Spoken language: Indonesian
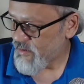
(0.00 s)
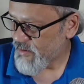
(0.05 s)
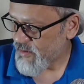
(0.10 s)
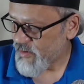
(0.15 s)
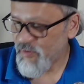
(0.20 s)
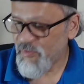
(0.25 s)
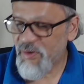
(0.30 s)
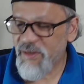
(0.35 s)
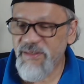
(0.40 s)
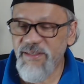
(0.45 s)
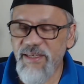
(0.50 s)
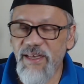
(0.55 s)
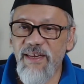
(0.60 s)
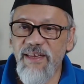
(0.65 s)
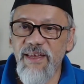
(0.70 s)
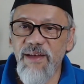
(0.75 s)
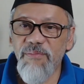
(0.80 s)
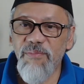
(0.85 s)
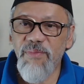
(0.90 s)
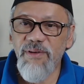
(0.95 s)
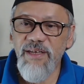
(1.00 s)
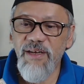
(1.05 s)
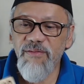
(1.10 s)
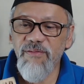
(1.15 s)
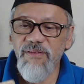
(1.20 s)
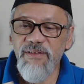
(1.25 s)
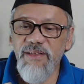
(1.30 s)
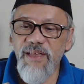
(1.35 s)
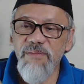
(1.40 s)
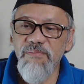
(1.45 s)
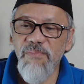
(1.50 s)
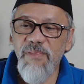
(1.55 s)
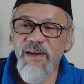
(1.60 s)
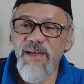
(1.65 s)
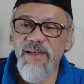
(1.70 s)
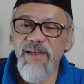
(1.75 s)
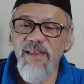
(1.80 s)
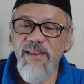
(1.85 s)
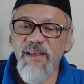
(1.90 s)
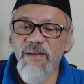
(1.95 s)
Nomor seri yang bersangkutan
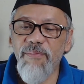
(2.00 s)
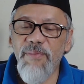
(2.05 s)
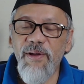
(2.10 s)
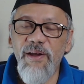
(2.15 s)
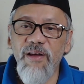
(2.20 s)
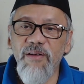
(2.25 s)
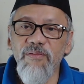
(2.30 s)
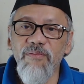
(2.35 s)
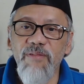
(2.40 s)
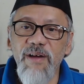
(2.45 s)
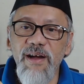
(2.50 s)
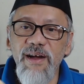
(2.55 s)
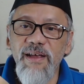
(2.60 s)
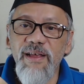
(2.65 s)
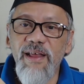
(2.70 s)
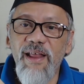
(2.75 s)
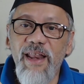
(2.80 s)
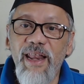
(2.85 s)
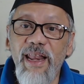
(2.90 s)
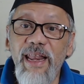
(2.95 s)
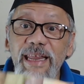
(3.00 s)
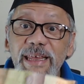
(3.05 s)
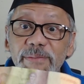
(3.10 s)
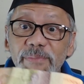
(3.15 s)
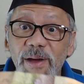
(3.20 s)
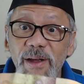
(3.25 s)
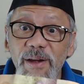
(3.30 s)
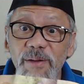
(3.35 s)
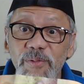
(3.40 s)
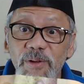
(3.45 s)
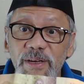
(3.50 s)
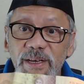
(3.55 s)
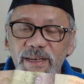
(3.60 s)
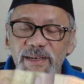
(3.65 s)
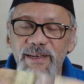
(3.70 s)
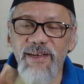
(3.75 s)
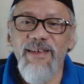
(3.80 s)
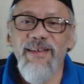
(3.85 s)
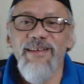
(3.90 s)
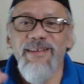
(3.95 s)
melekat kepada uang 5.000 ini.
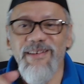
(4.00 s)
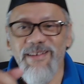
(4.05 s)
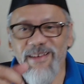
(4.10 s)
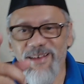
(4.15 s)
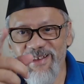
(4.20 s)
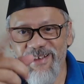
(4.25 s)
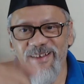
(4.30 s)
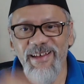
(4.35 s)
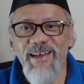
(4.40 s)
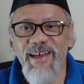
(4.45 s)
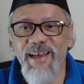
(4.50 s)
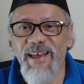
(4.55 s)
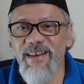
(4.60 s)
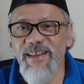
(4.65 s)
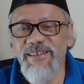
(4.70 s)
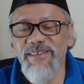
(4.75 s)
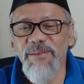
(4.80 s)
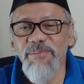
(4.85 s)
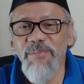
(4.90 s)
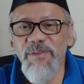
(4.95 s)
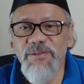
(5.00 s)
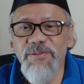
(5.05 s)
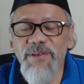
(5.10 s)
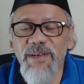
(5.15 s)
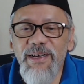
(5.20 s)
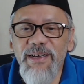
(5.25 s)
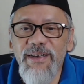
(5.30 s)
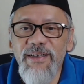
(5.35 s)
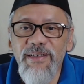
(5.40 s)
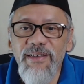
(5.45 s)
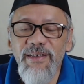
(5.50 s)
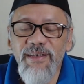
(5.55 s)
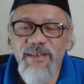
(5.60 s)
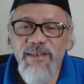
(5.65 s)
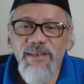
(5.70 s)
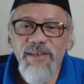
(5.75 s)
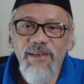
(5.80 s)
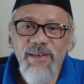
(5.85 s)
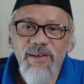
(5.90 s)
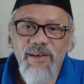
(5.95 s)
Hal yang sama juga
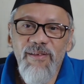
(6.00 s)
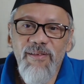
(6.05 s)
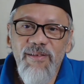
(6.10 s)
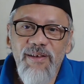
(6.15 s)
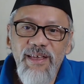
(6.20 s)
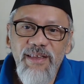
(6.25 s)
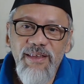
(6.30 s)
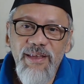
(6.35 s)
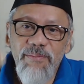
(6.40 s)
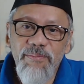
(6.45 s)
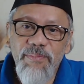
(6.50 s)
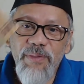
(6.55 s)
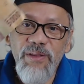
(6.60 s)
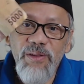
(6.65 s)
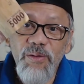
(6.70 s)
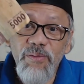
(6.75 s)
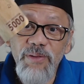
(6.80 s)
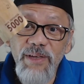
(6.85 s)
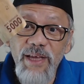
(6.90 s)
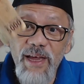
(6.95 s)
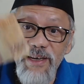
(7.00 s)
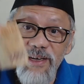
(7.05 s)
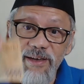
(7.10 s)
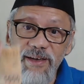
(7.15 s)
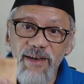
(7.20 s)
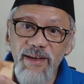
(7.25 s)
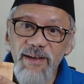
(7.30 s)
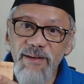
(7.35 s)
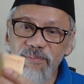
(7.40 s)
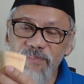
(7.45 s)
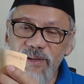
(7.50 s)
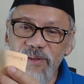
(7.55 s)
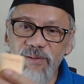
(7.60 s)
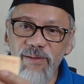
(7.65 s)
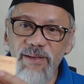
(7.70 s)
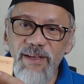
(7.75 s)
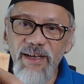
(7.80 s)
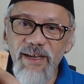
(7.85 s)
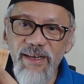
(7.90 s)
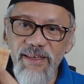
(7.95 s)
kalau kita bentuknya ini,
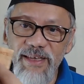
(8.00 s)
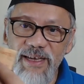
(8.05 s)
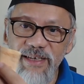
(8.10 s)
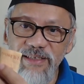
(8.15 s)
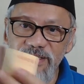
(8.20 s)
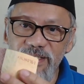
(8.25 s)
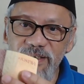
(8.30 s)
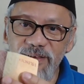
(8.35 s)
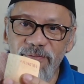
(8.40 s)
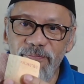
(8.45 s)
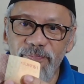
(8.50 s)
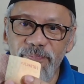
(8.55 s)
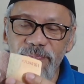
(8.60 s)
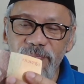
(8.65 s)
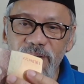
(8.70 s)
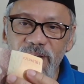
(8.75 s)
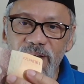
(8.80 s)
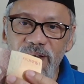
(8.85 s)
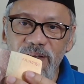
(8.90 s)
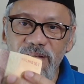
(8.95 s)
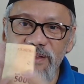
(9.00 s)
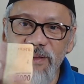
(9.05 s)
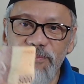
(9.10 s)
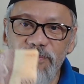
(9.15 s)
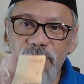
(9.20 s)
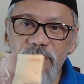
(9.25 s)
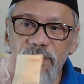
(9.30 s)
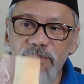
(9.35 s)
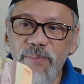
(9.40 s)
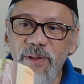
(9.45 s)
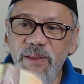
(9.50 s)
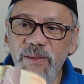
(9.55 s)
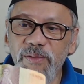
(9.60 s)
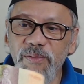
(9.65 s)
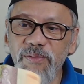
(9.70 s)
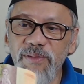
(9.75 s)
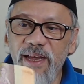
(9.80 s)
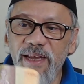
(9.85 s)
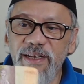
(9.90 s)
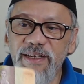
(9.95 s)
bentuknya ini kertas ya. Tapi
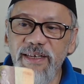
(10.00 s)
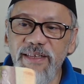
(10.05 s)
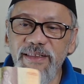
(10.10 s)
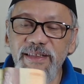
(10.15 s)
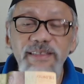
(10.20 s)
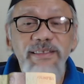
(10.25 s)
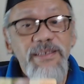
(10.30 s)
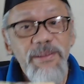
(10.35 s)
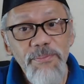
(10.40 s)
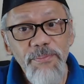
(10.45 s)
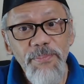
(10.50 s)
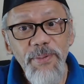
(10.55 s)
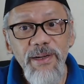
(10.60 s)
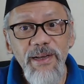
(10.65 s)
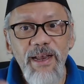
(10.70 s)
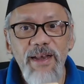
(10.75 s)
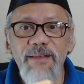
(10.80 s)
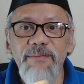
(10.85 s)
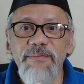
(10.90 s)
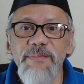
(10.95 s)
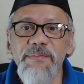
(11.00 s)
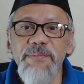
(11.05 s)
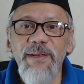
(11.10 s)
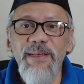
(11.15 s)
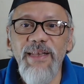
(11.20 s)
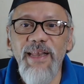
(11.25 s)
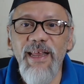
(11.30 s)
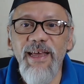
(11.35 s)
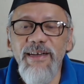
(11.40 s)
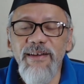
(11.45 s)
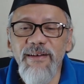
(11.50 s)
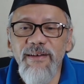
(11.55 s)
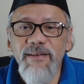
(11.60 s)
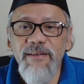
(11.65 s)
bentuknya ini kita simpan dalam tempat lain.